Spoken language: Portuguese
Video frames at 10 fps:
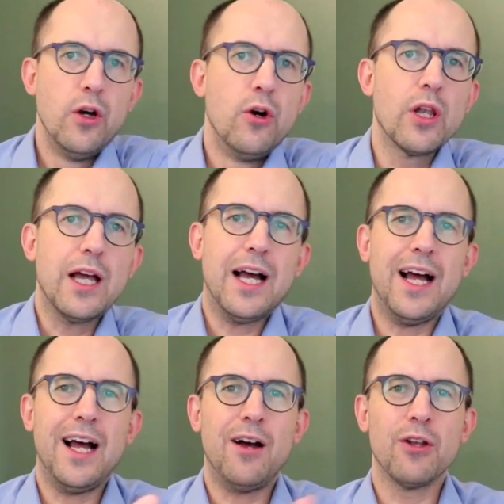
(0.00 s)

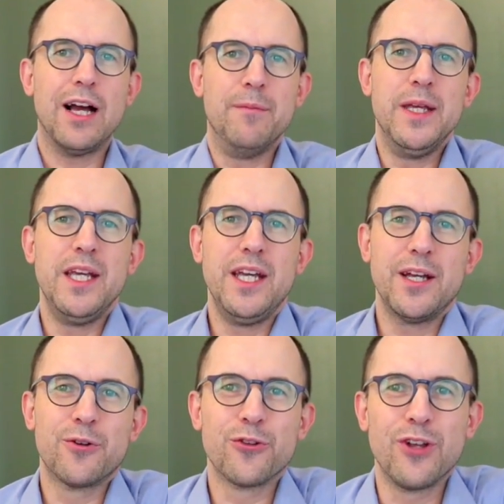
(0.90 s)
Olá, olá
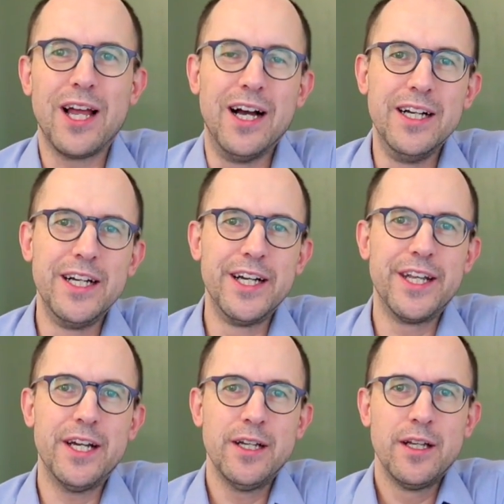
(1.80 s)
amigos, olá
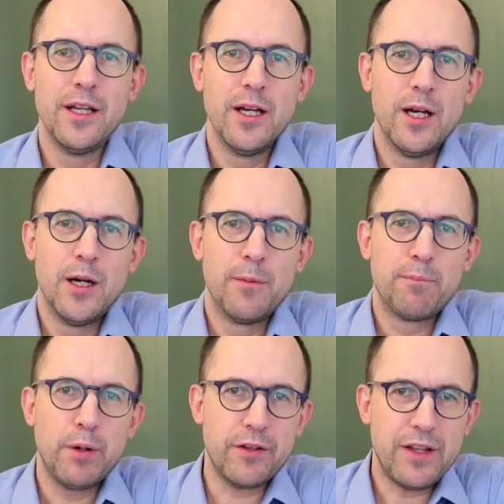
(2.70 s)
Ana.
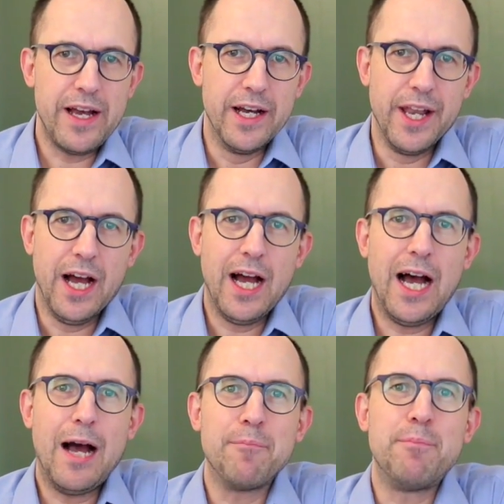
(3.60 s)
Pois é, Ana,
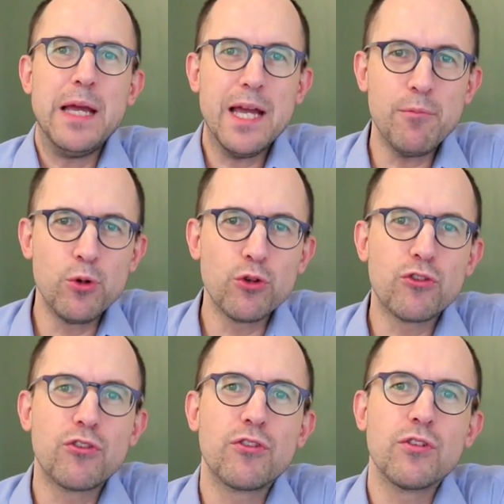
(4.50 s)

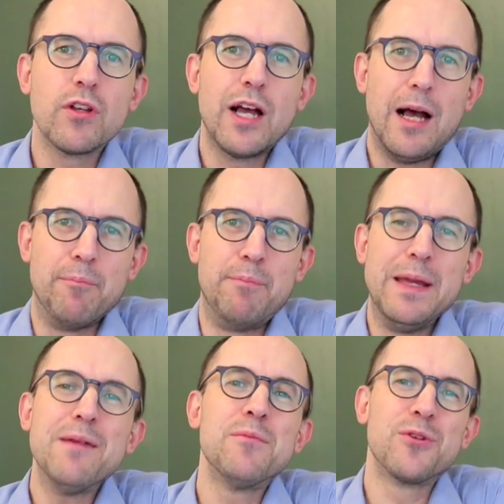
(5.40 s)
abemos,
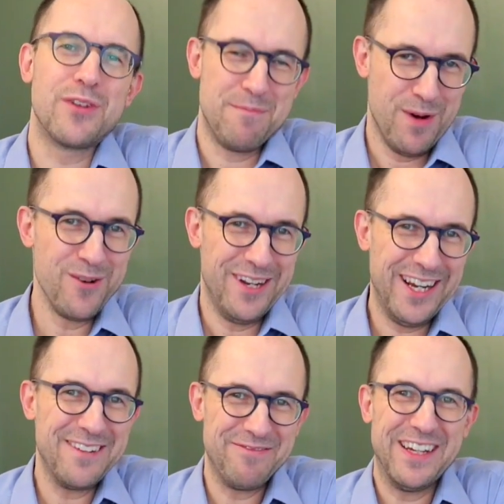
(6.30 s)
abemos é bom, né?